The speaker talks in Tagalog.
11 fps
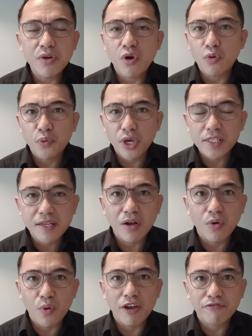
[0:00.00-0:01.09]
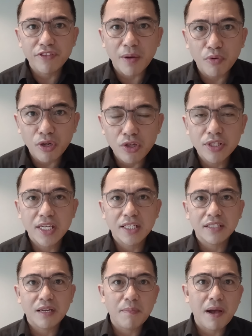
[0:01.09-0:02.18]
Ako po ay isang OFW na
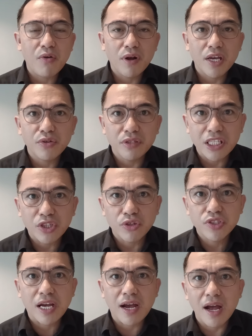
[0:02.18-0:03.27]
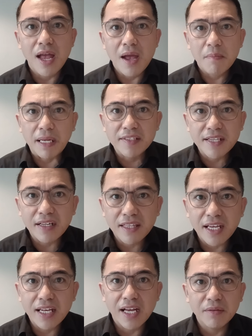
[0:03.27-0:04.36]
nagtatrabaho ngayon dito sa bansang
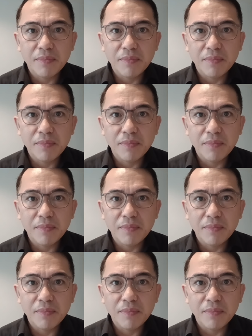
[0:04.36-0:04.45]
Thailand.